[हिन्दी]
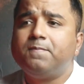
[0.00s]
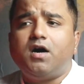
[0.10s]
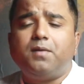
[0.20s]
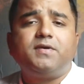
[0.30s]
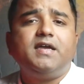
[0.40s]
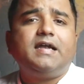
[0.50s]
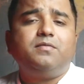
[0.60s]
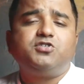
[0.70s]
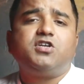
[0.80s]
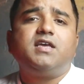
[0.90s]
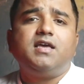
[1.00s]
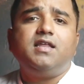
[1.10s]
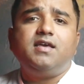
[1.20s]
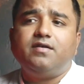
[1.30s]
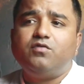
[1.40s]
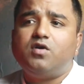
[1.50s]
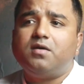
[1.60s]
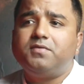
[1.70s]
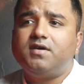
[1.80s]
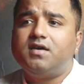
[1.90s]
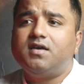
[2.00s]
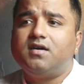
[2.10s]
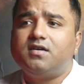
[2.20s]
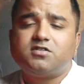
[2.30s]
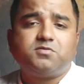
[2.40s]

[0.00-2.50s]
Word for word: आपके एडमिशन के लिए वो आपके uh,